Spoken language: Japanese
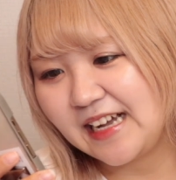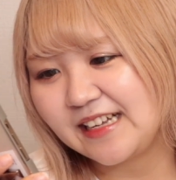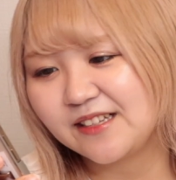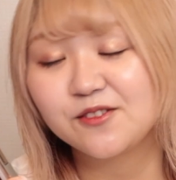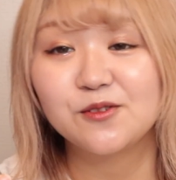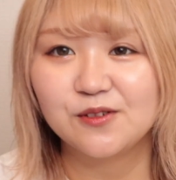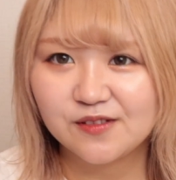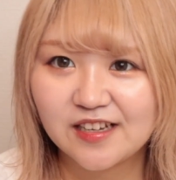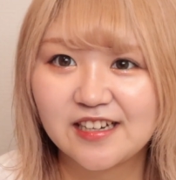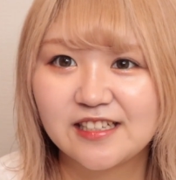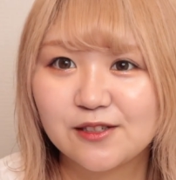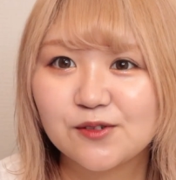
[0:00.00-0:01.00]
はい。といった
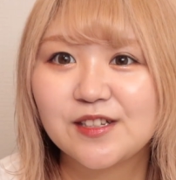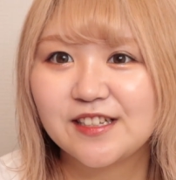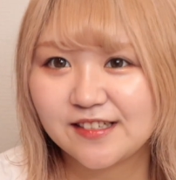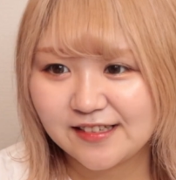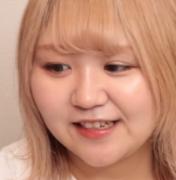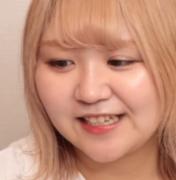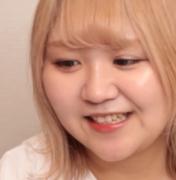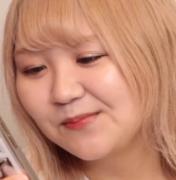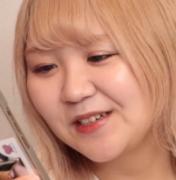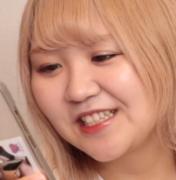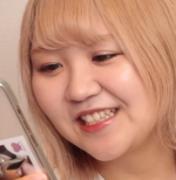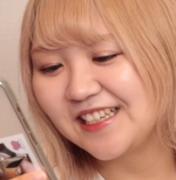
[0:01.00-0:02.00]
感じのセンスです。
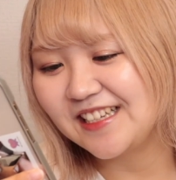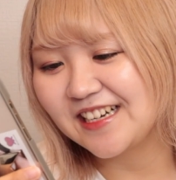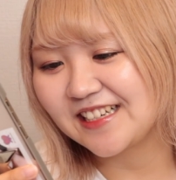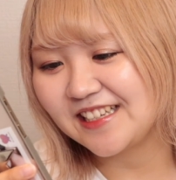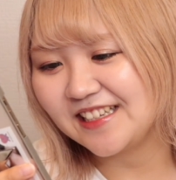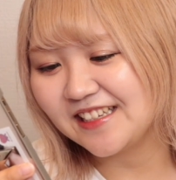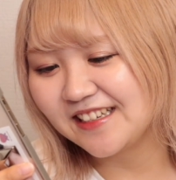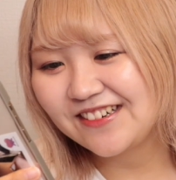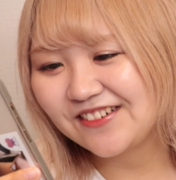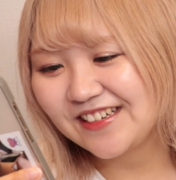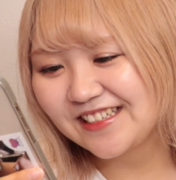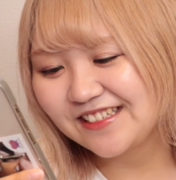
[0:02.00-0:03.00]
マジでヤンキー。で、
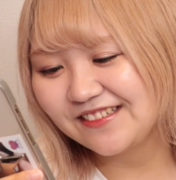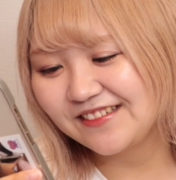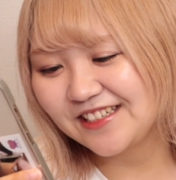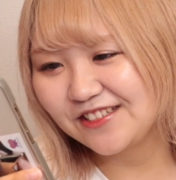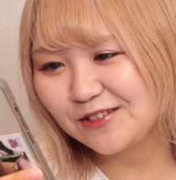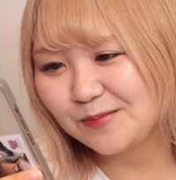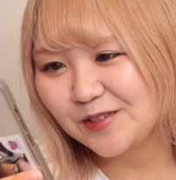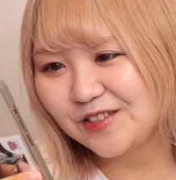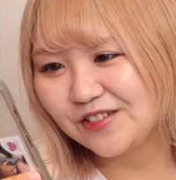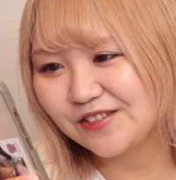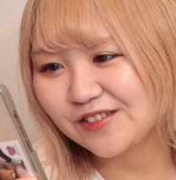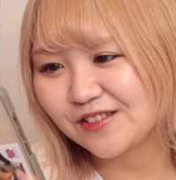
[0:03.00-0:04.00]
堀くんは
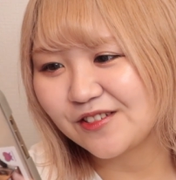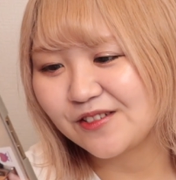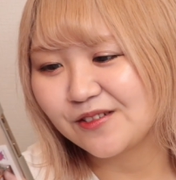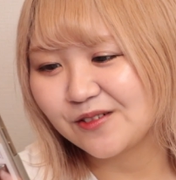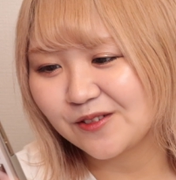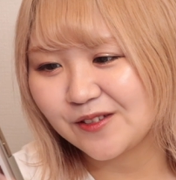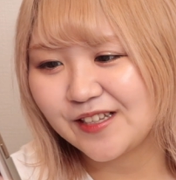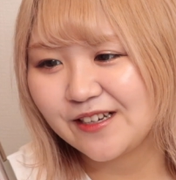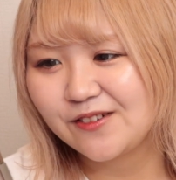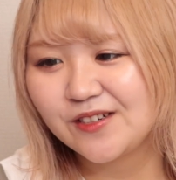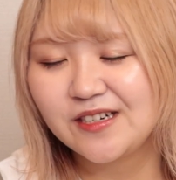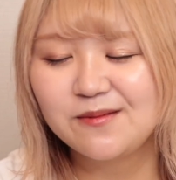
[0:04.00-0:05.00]
ルームシューズということ
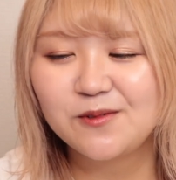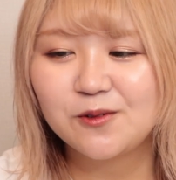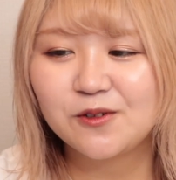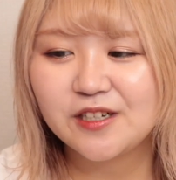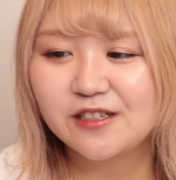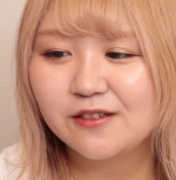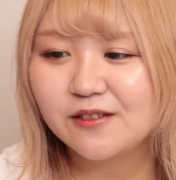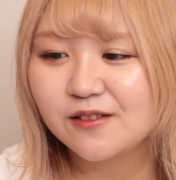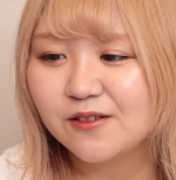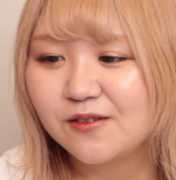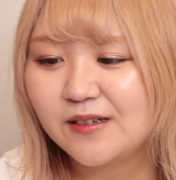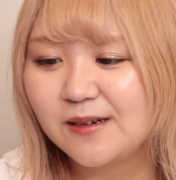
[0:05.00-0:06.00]
で、これはもう堀く
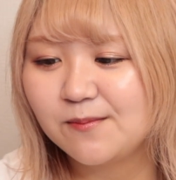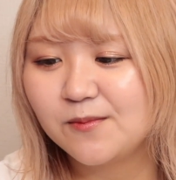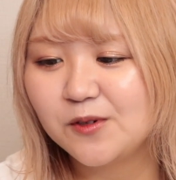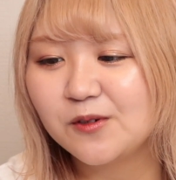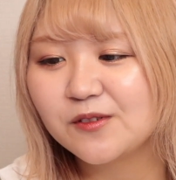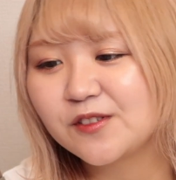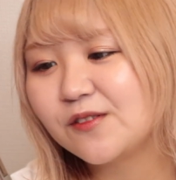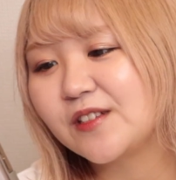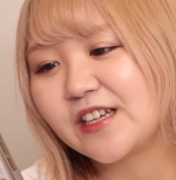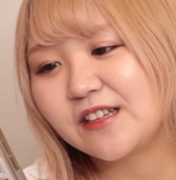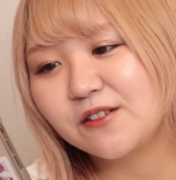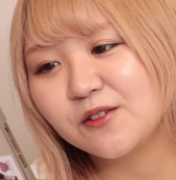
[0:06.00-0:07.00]
んのファンもそう
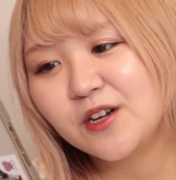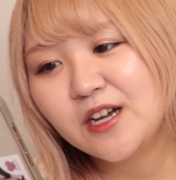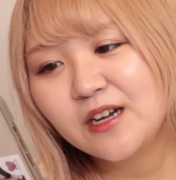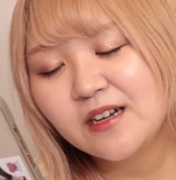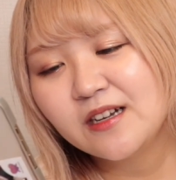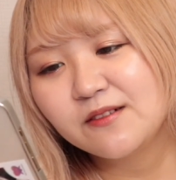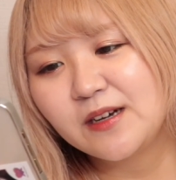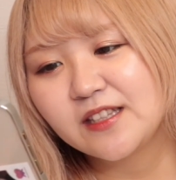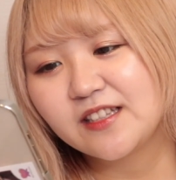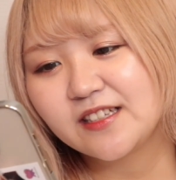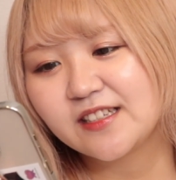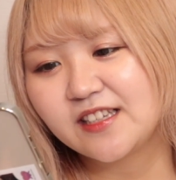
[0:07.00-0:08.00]
だけど、
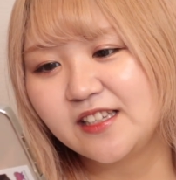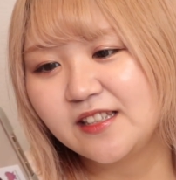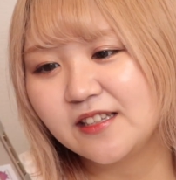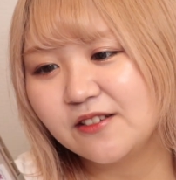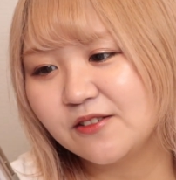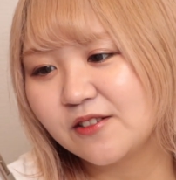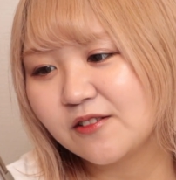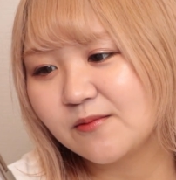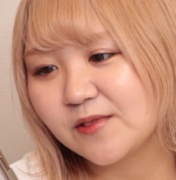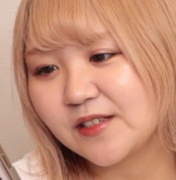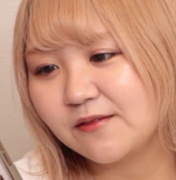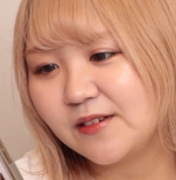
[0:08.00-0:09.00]
ファンタ好きっていう人
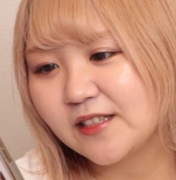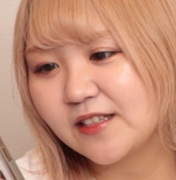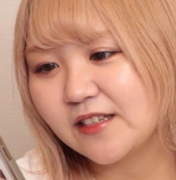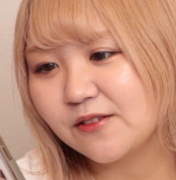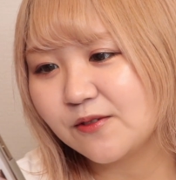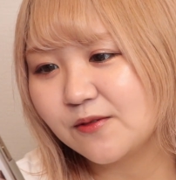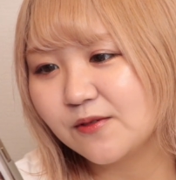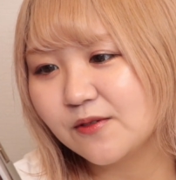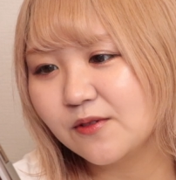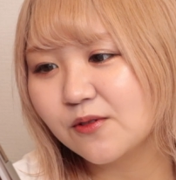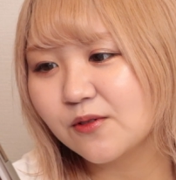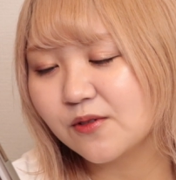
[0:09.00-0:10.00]
もさ、ファンタの
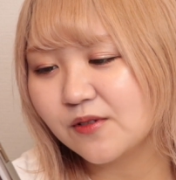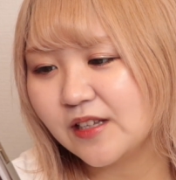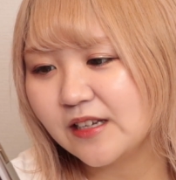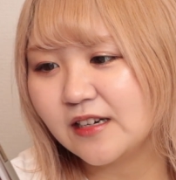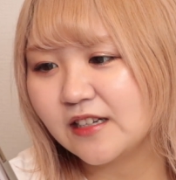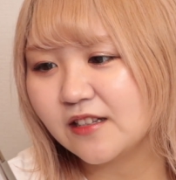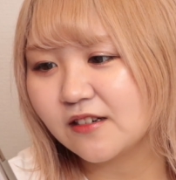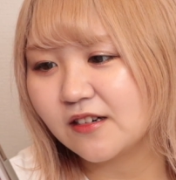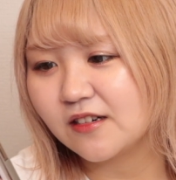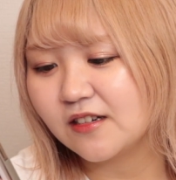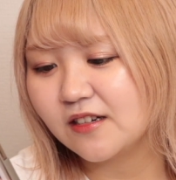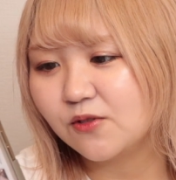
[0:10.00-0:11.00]
ロゴとね、あれだ
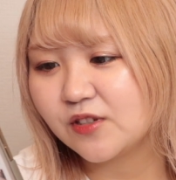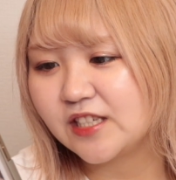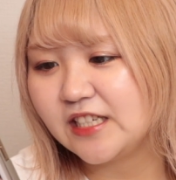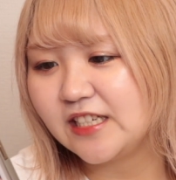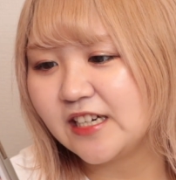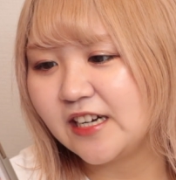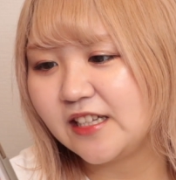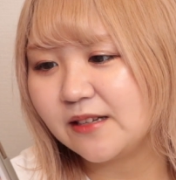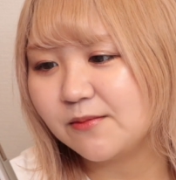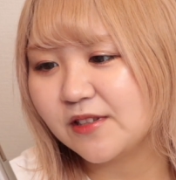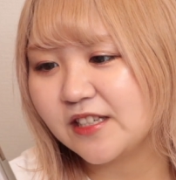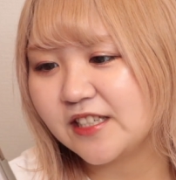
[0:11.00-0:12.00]
から欲しい
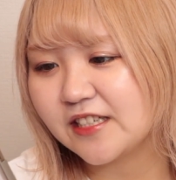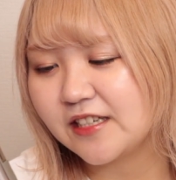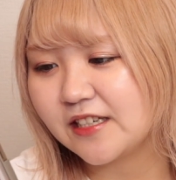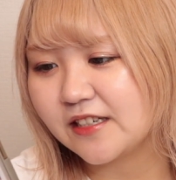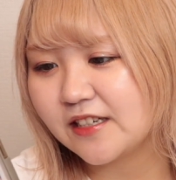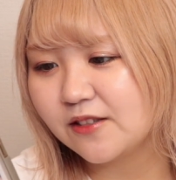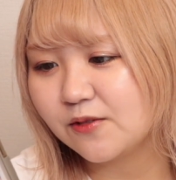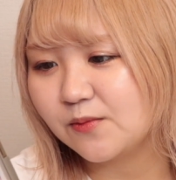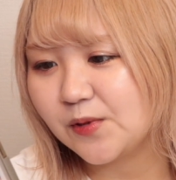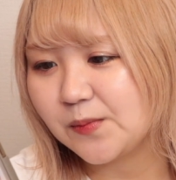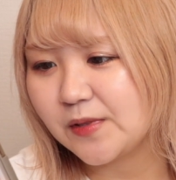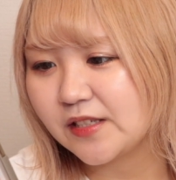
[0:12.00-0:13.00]
アイテムなんじゃないかなと
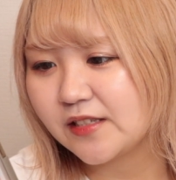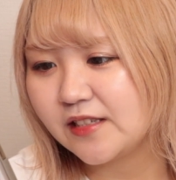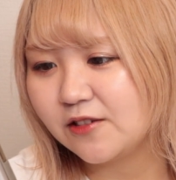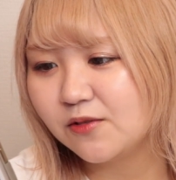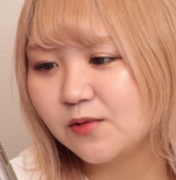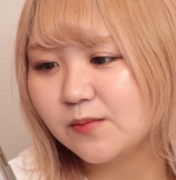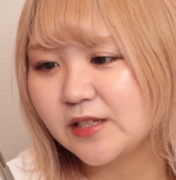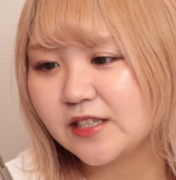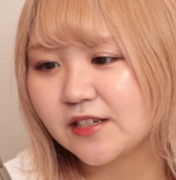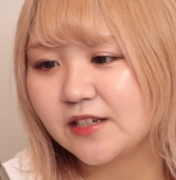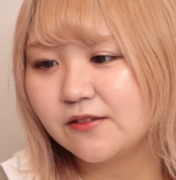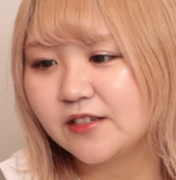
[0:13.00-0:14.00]
思います。色もめっ
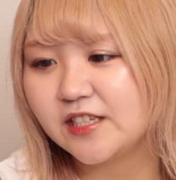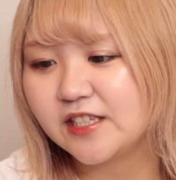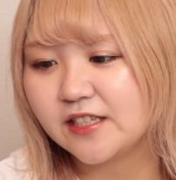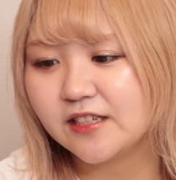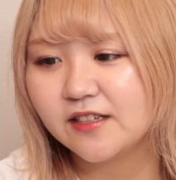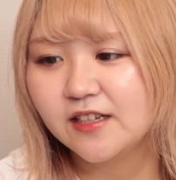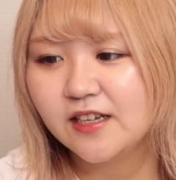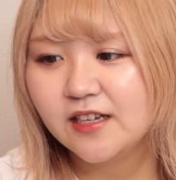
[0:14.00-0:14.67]
ちゃ可愛いしね。